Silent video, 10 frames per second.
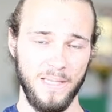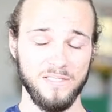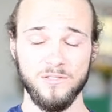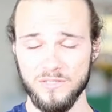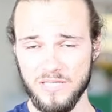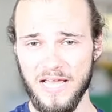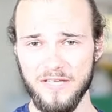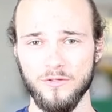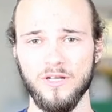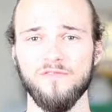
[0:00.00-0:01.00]

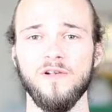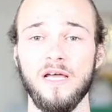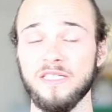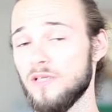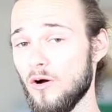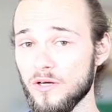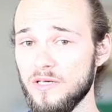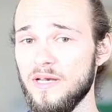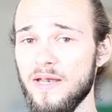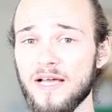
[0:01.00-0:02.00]
Zurzeit oder vielleicht auch
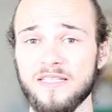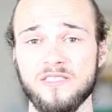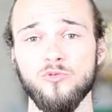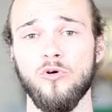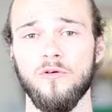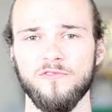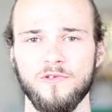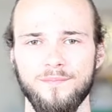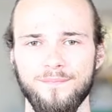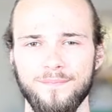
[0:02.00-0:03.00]
in näherer Zukunft.
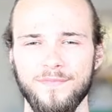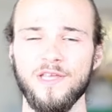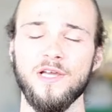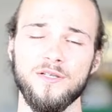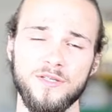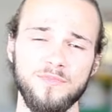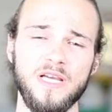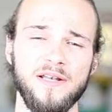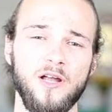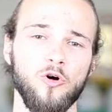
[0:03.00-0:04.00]
Nimm
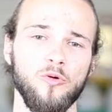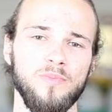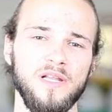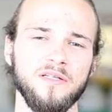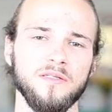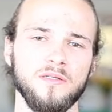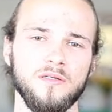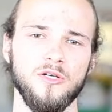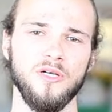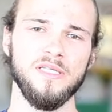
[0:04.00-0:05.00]
dir einen Augenblick,
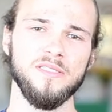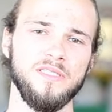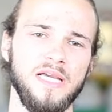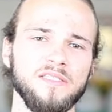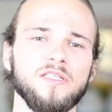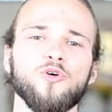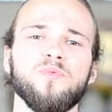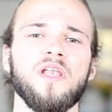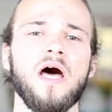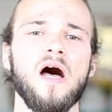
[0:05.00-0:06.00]
denk
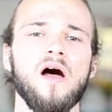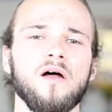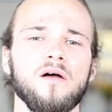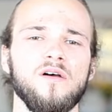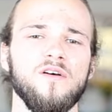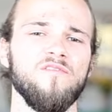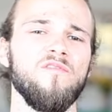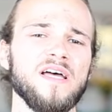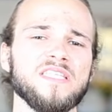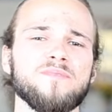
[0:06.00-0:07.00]
darüber nach
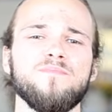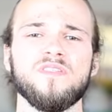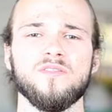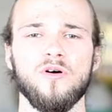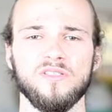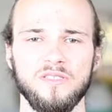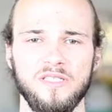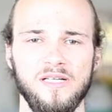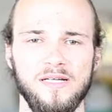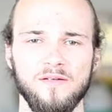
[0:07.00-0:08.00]
was besorgt
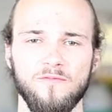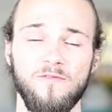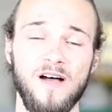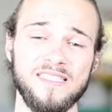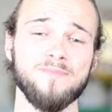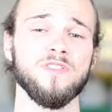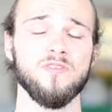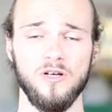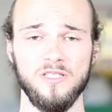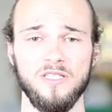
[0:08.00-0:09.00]
dich? Was
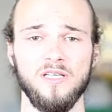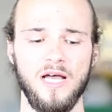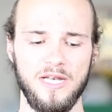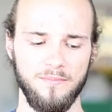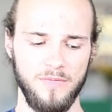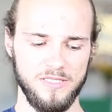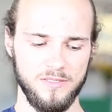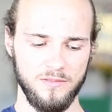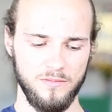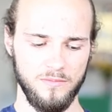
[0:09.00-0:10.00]
besorgt dich gerade am meisten?